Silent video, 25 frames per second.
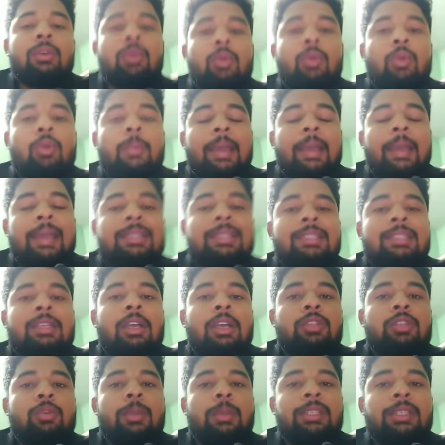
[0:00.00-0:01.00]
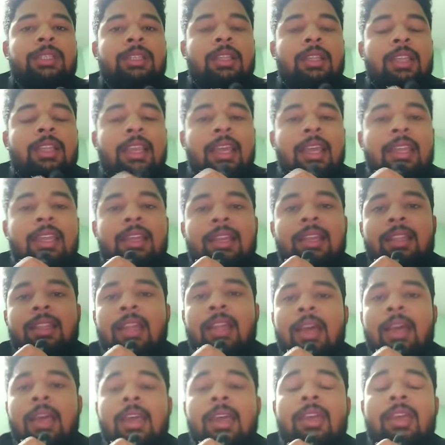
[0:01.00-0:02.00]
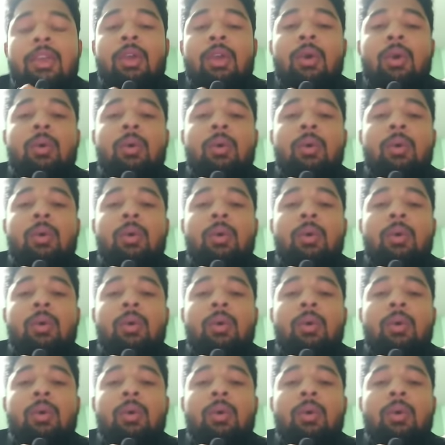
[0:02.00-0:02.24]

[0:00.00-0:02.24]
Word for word: ग्रुप एक्स का जो बच्चा तैयारी करता है